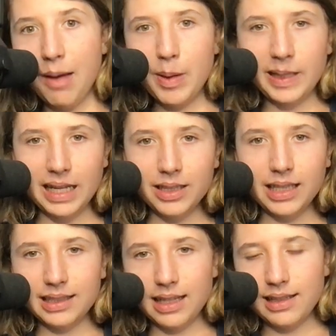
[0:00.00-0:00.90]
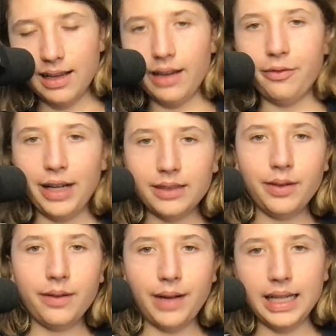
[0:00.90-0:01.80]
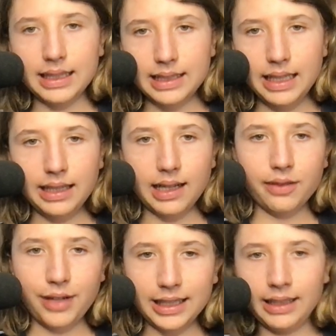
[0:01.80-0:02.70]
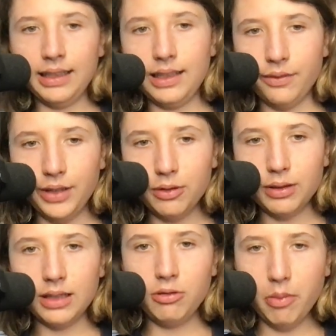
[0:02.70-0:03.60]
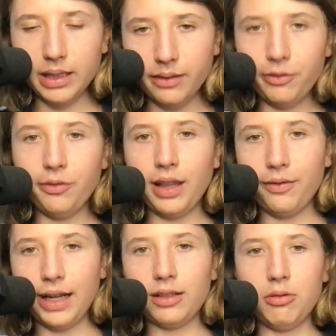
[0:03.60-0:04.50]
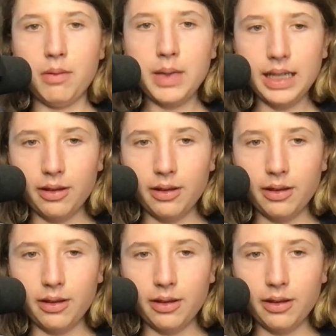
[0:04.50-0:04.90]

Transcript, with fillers: Aber dass das, das ein Fakt war, war jetzt nicht als Fakt in diesem Video drin über die 50 Fakten über mich.